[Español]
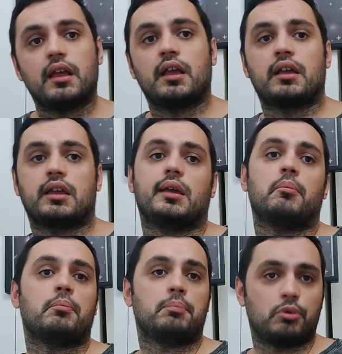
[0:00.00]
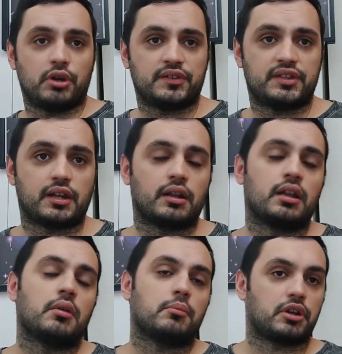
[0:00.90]
que puede ser,
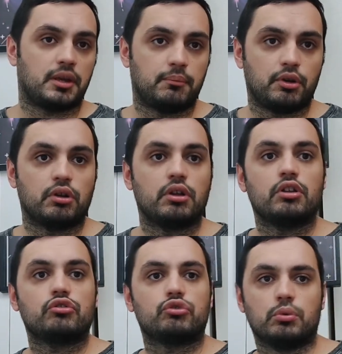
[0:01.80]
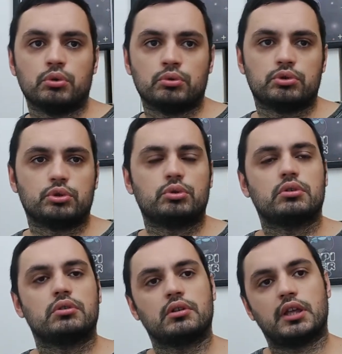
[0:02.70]
por ejemplo, Ubuntu,
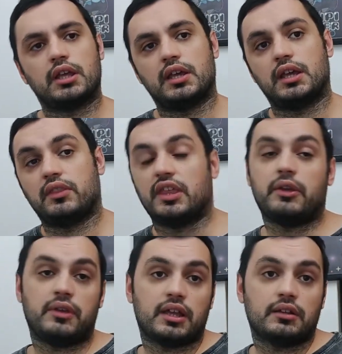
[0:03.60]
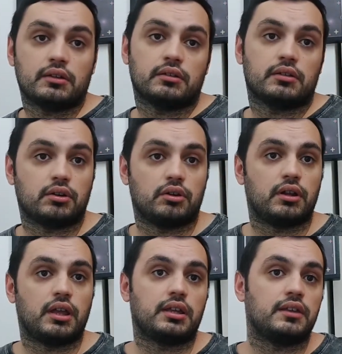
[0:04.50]
eh, Debian con
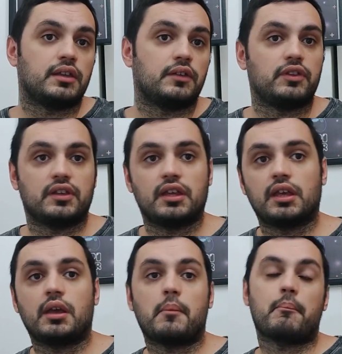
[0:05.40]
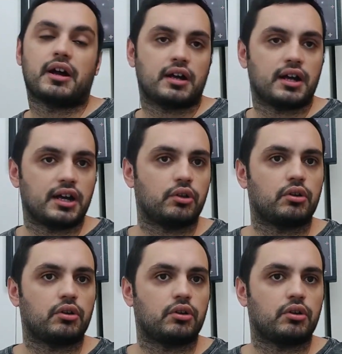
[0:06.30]
XFCE, Manjaro con